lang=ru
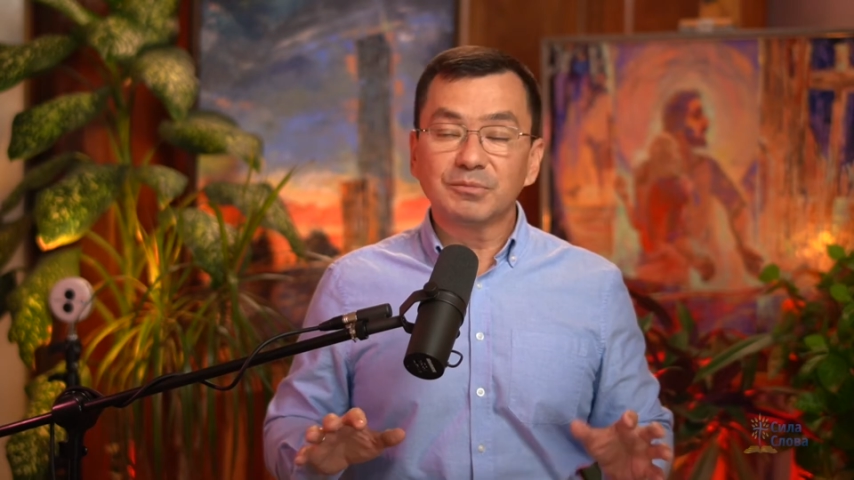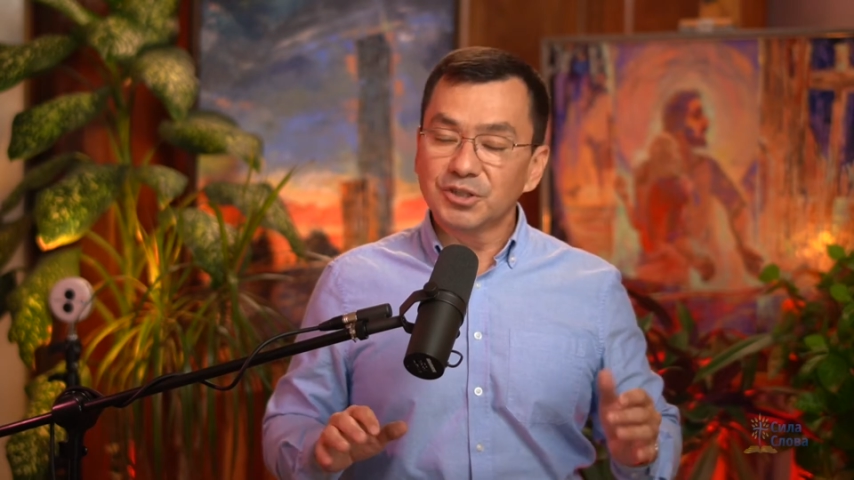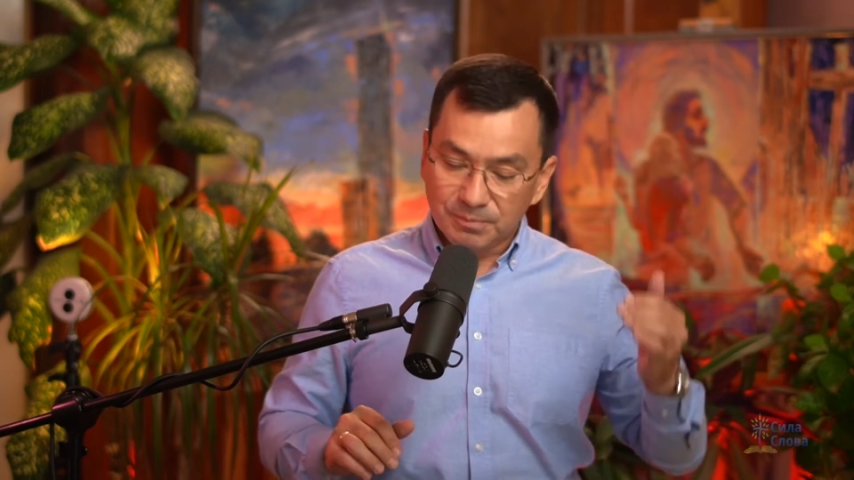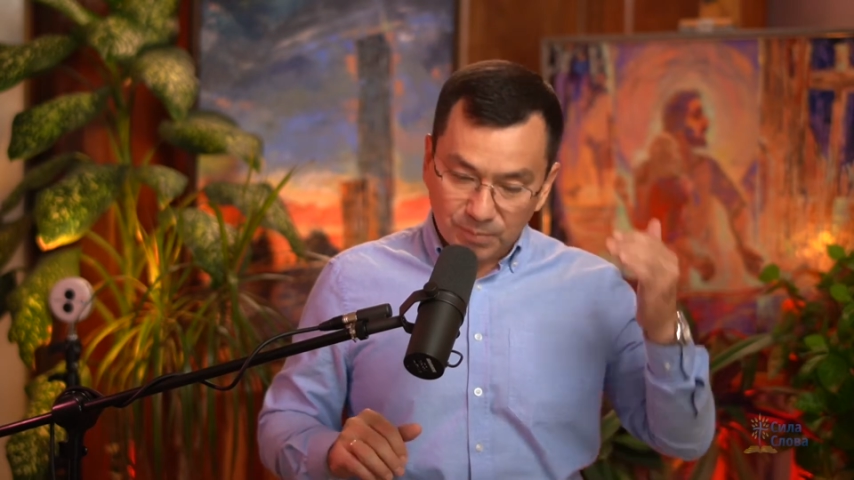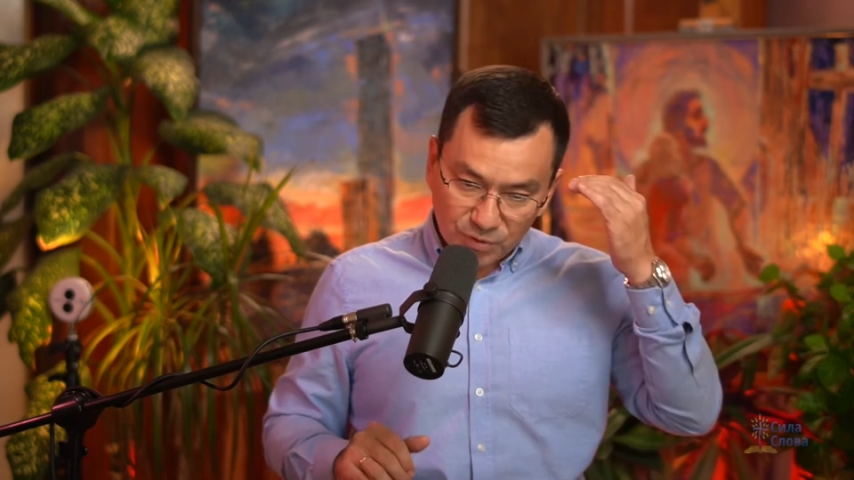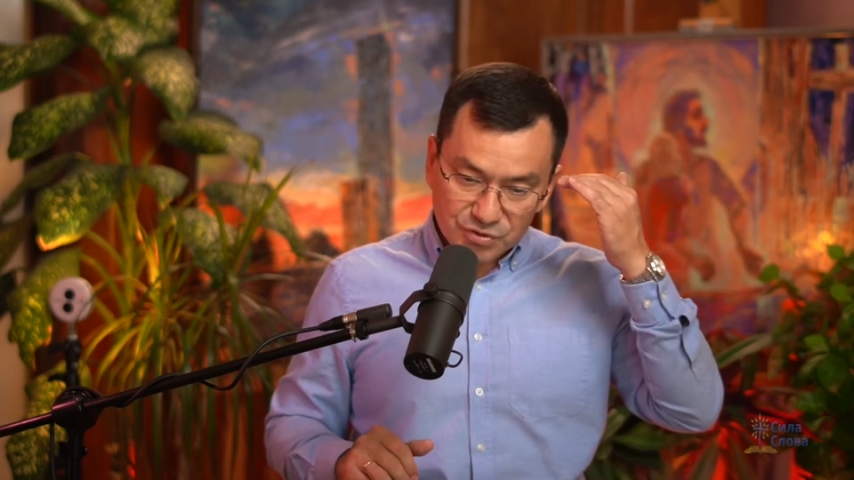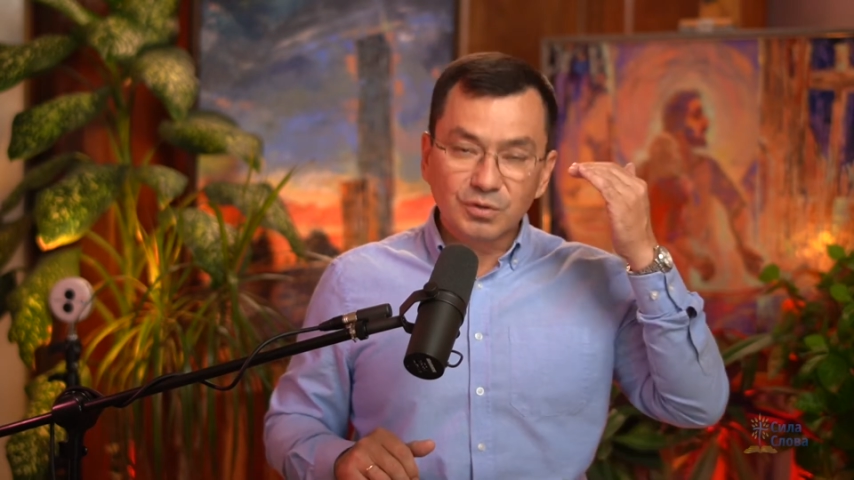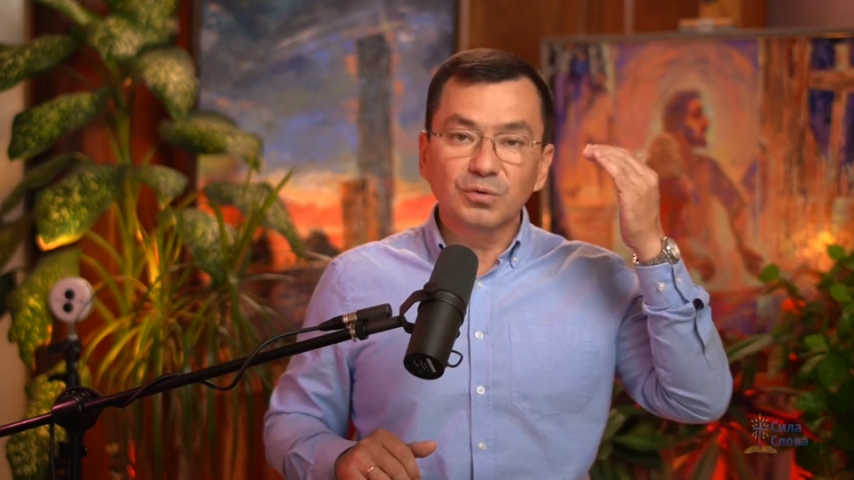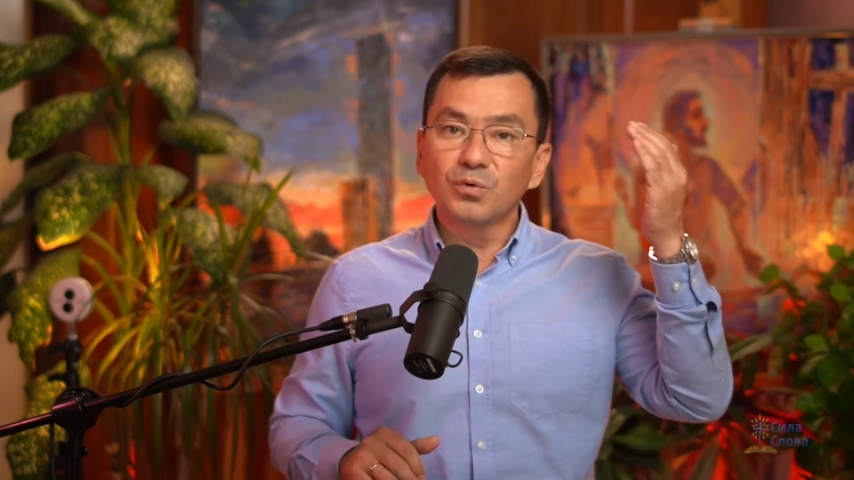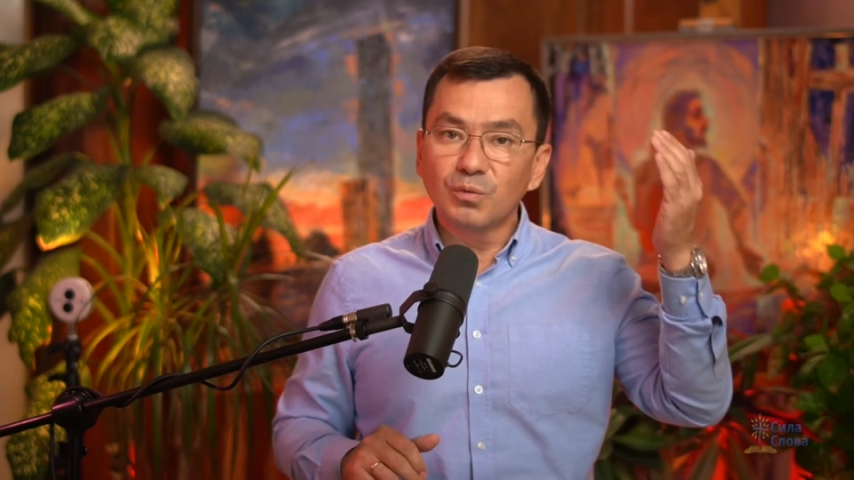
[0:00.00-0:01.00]
мы не
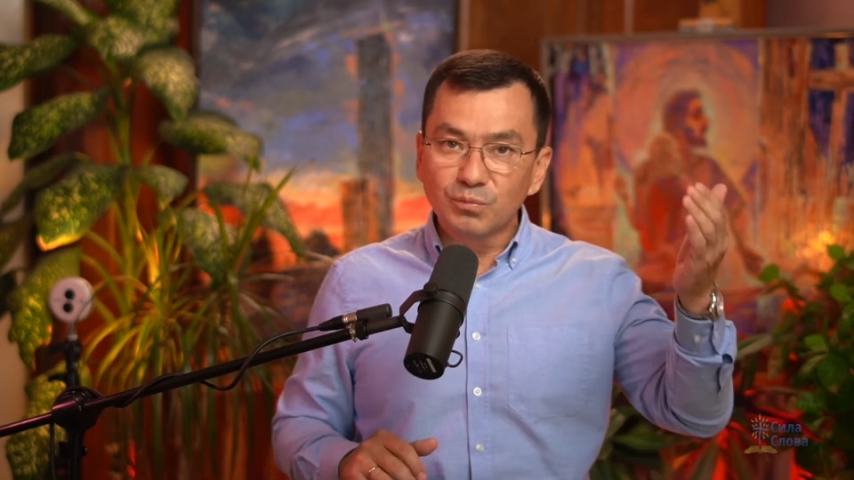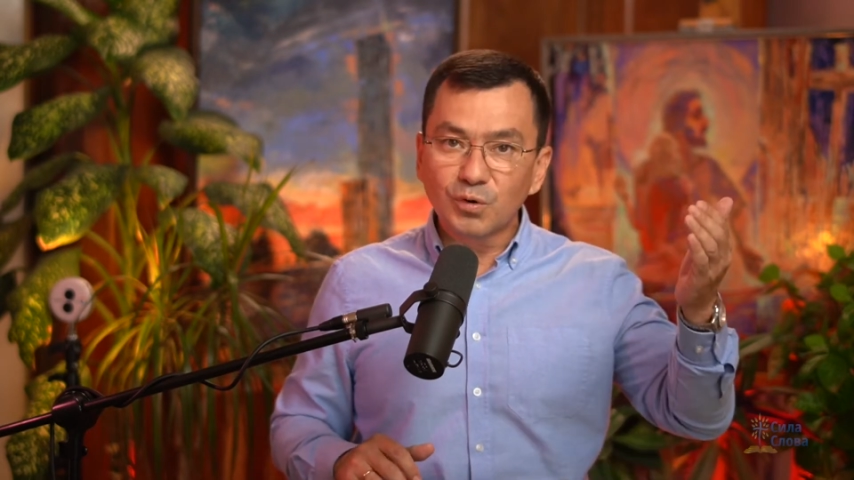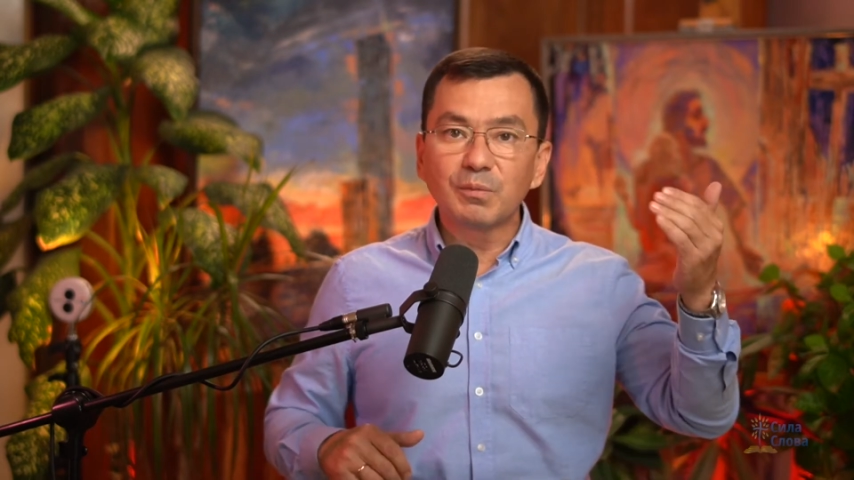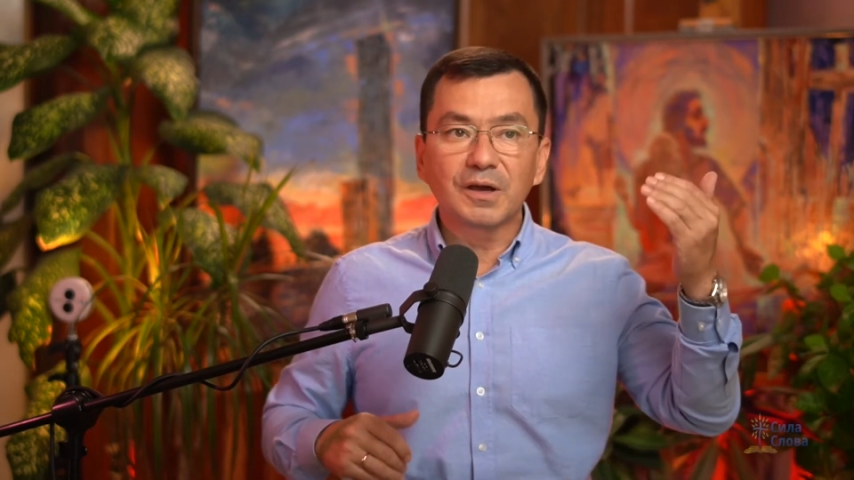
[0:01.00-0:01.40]
просто умом